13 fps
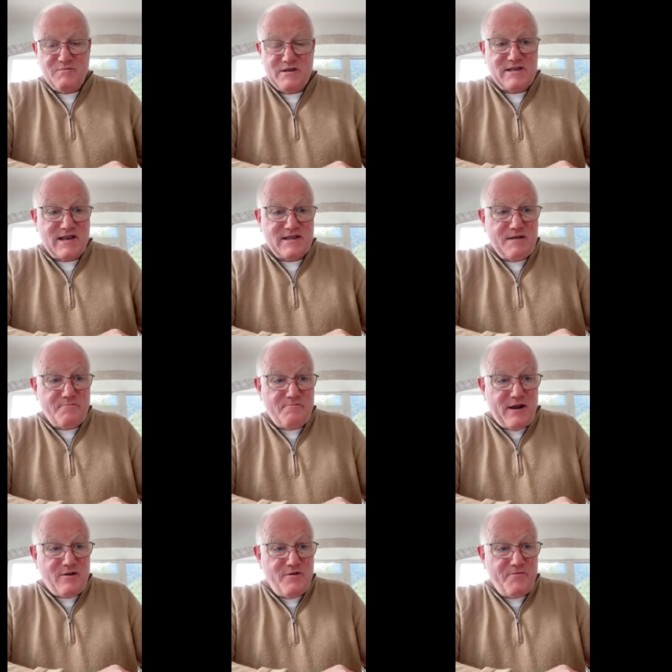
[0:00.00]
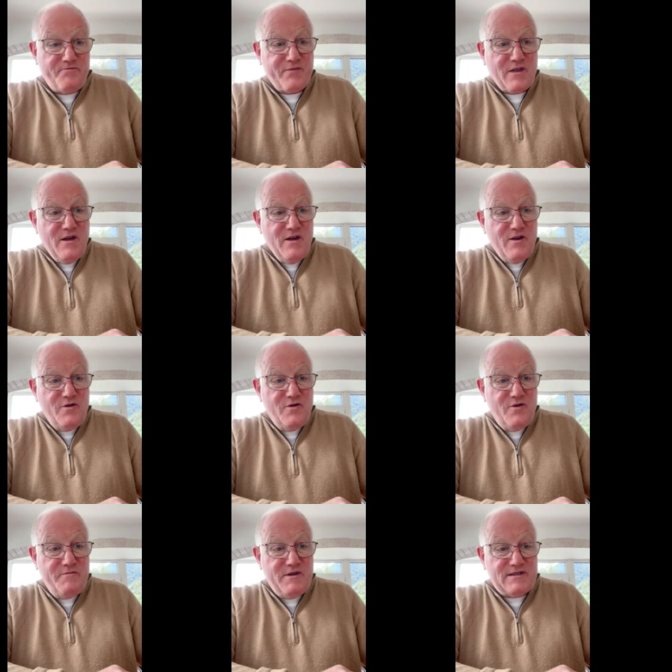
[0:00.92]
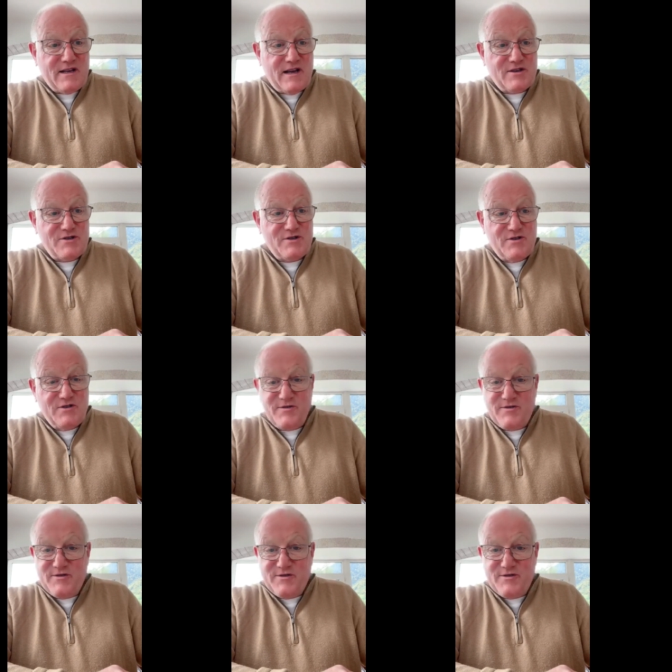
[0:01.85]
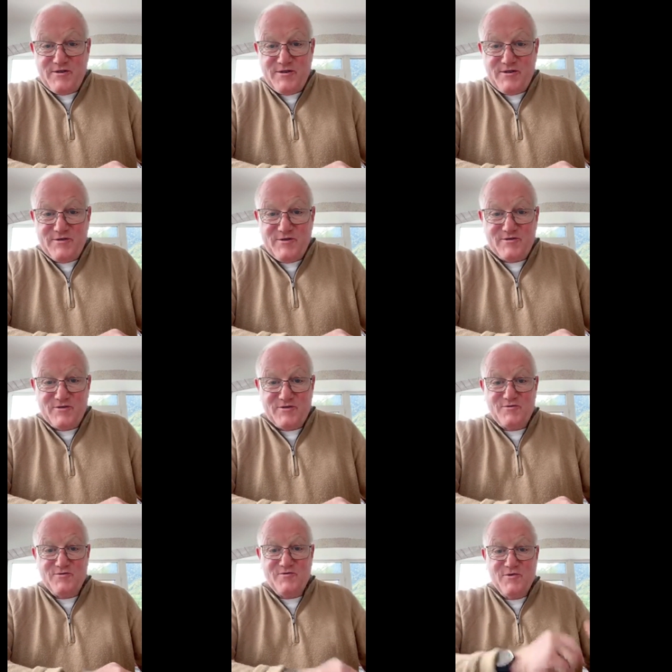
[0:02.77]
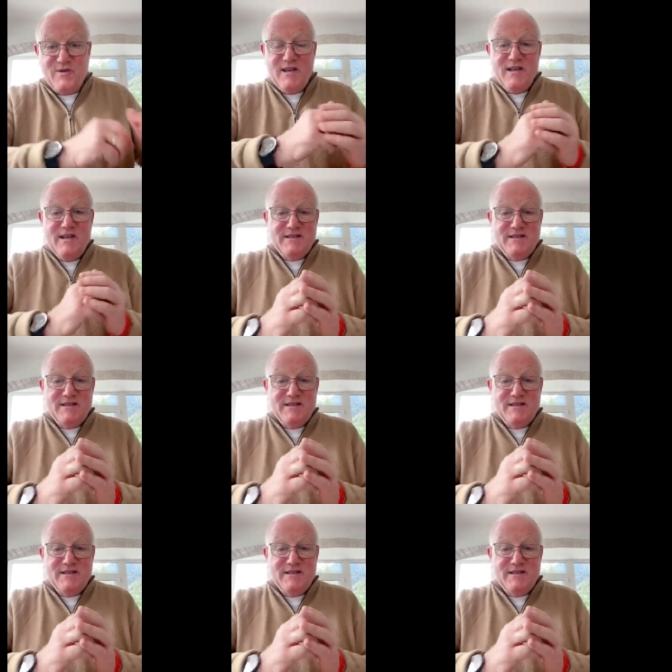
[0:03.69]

Mais ça, c'est pas le, le message euh, de ce jour,